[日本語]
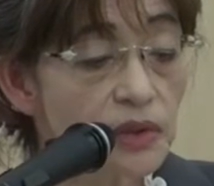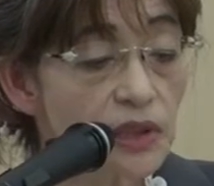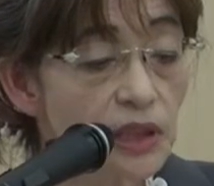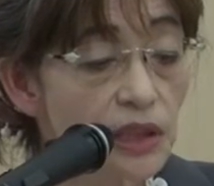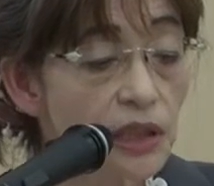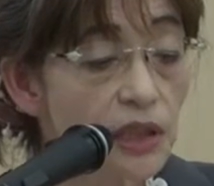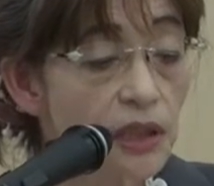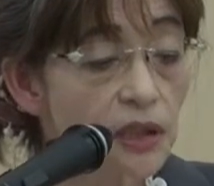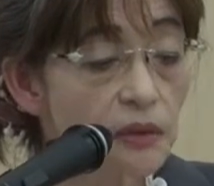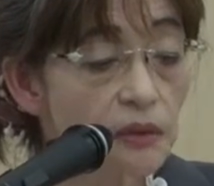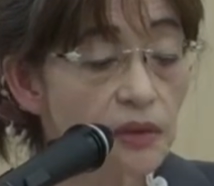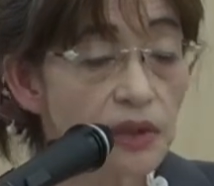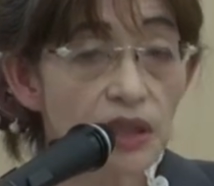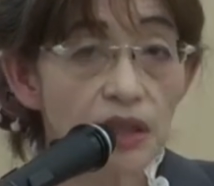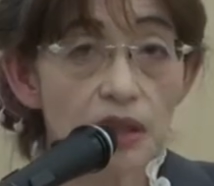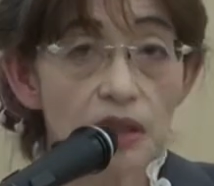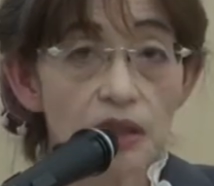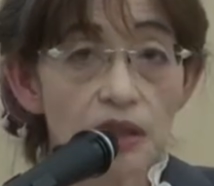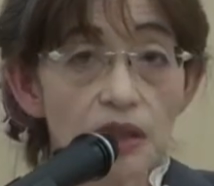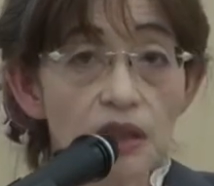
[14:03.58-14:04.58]
の世界の
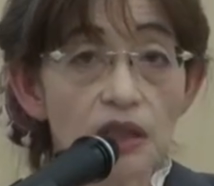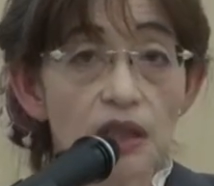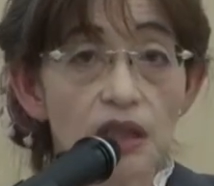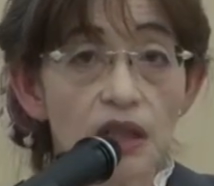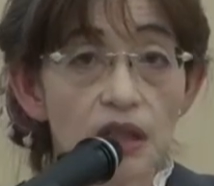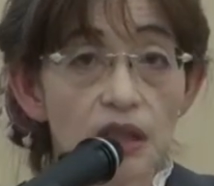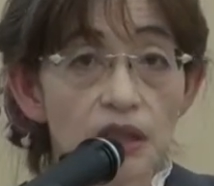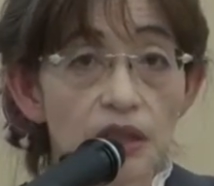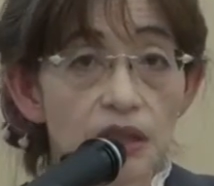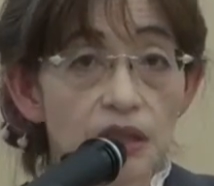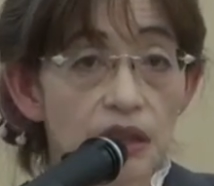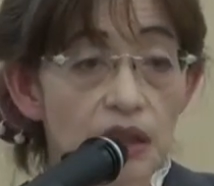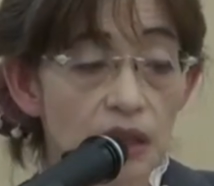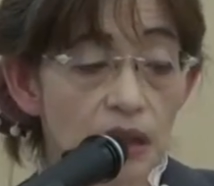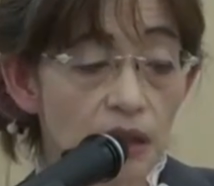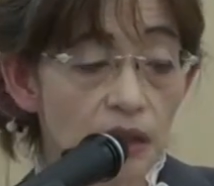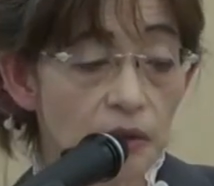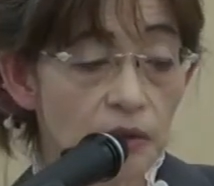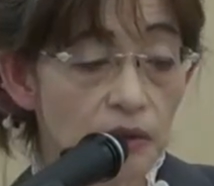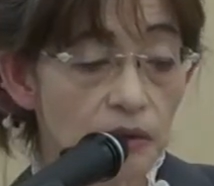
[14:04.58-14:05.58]
中に入っ
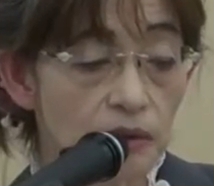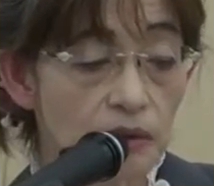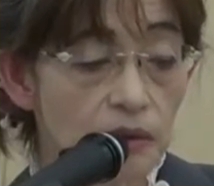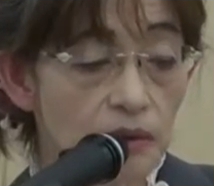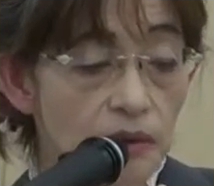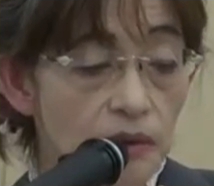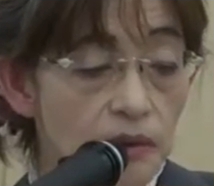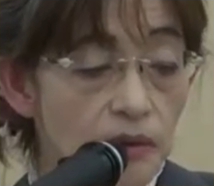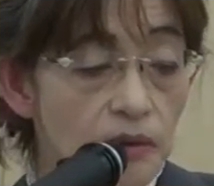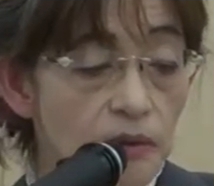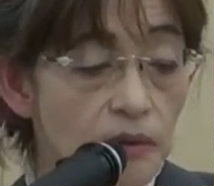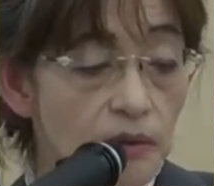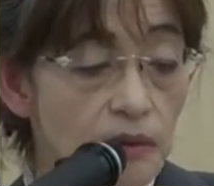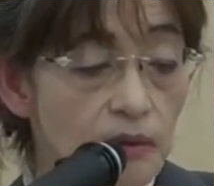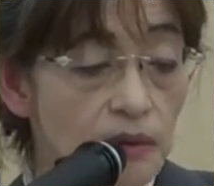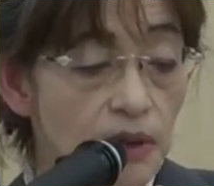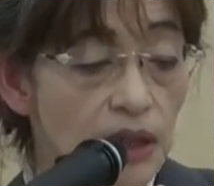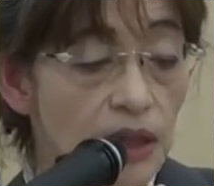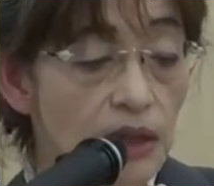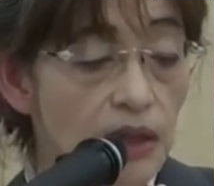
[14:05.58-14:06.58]
てくるというこ
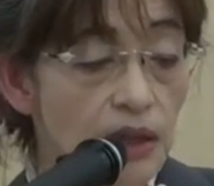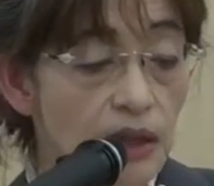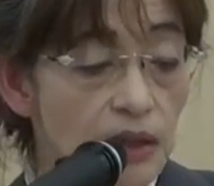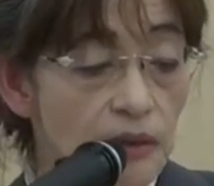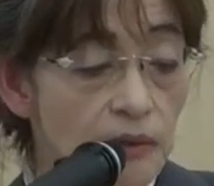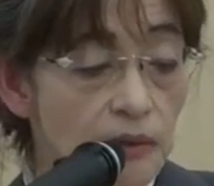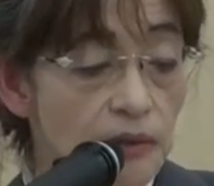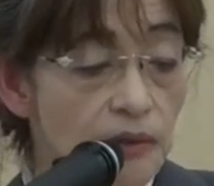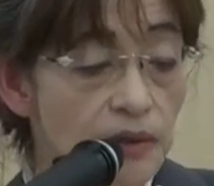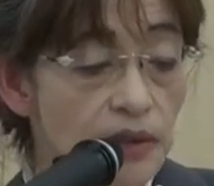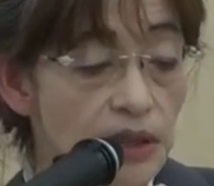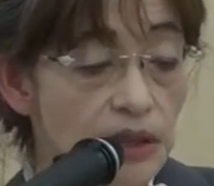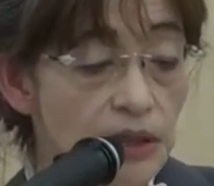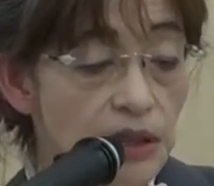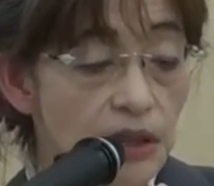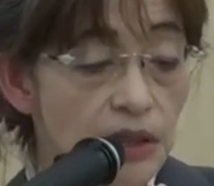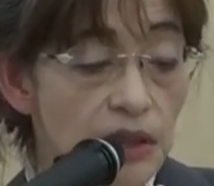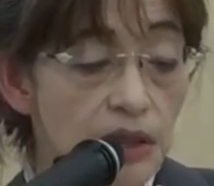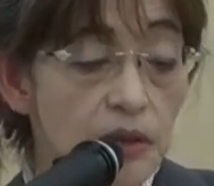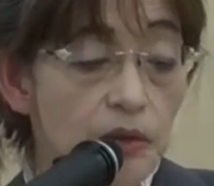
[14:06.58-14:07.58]
とがあの
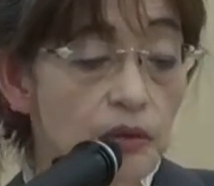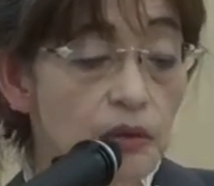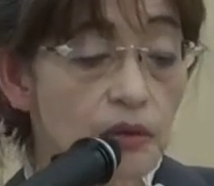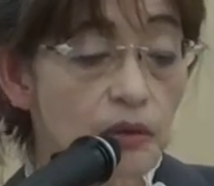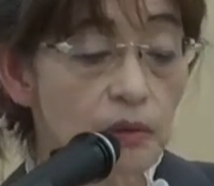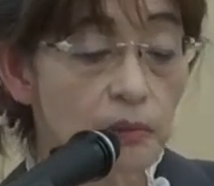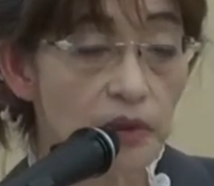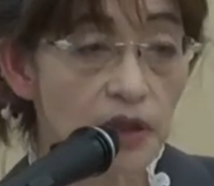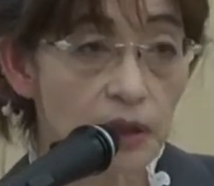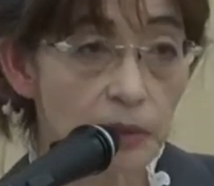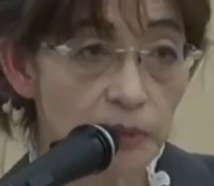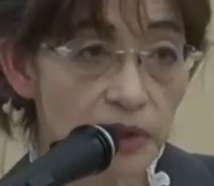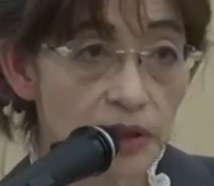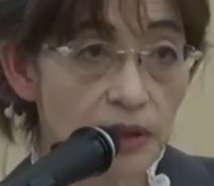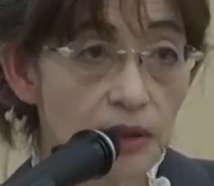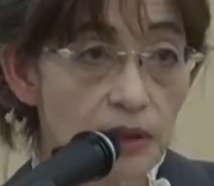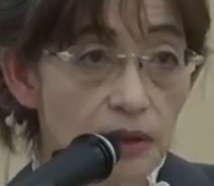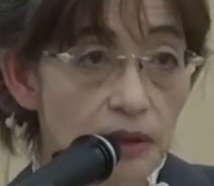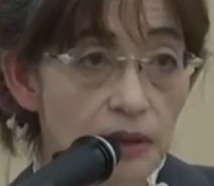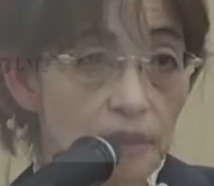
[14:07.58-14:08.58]
確かだと思います。